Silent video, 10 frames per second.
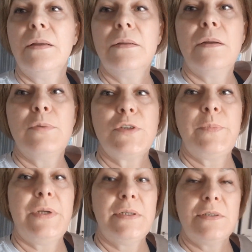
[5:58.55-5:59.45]
На работе
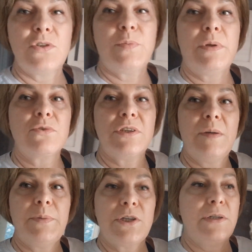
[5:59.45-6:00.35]
переоденусь, потому что я
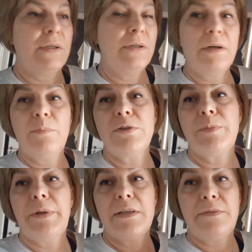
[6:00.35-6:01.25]
пришла, на работе
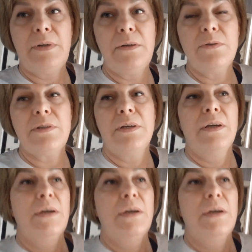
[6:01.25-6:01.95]
переодеваюсь,